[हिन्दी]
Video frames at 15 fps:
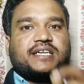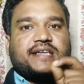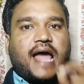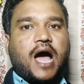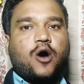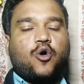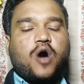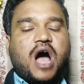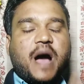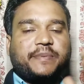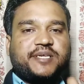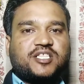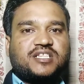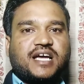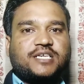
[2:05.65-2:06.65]
ना हो
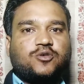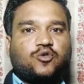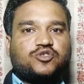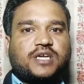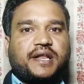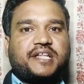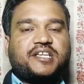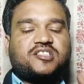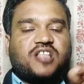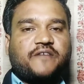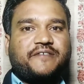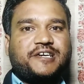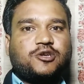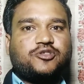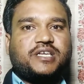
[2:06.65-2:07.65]
आप जितना यूज करें जितना
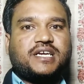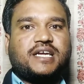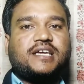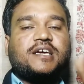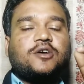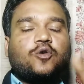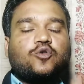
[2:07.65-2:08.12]
वीडियो देखें